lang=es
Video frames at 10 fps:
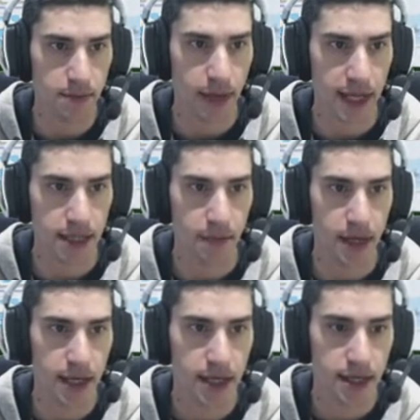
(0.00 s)
para
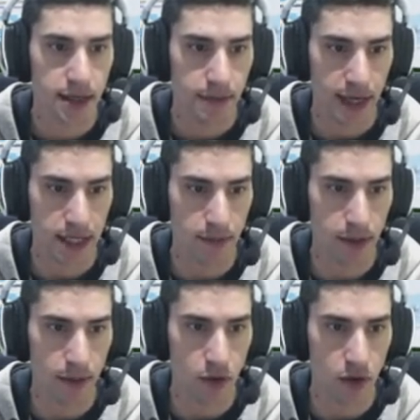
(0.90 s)
siempre. Para
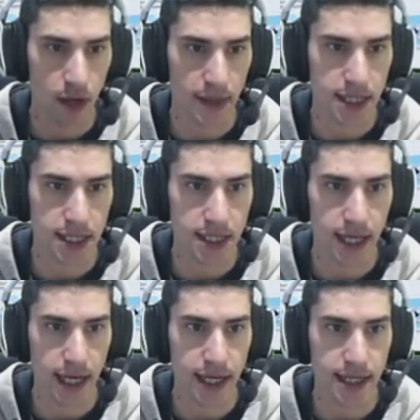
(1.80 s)
siempre por los jamás
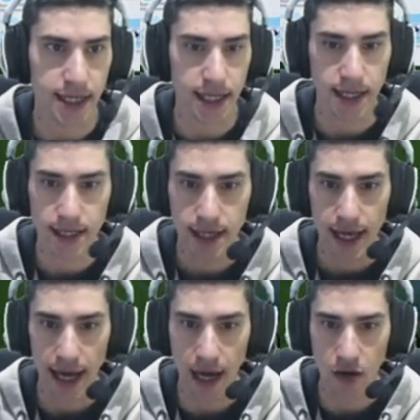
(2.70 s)
Vale, ya está.
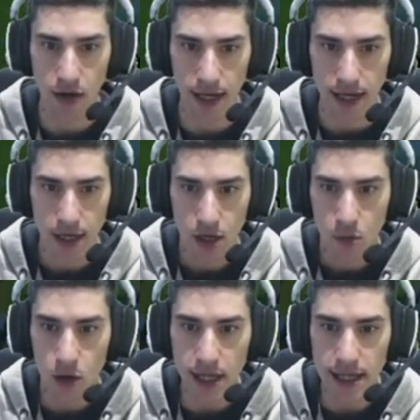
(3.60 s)
¡A correr!
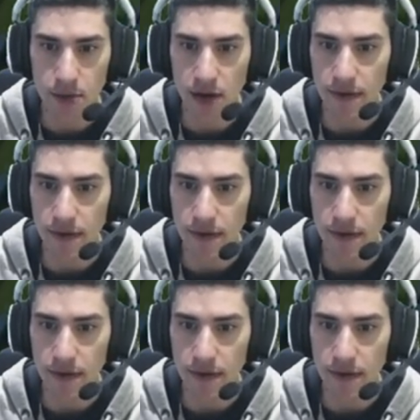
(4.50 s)
Bueno, ya tenemos la